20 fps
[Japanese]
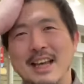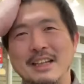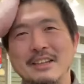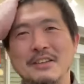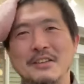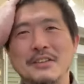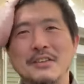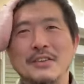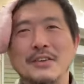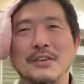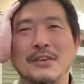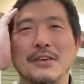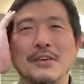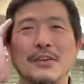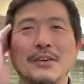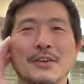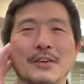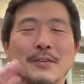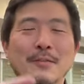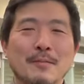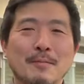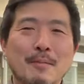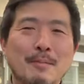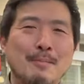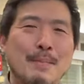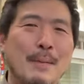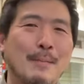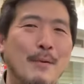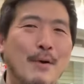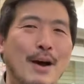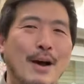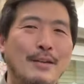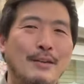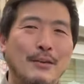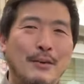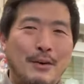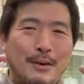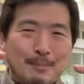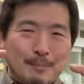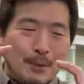い、ペポカ
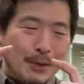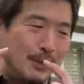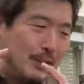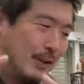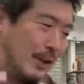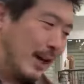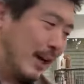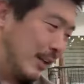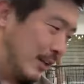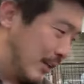のポイントカー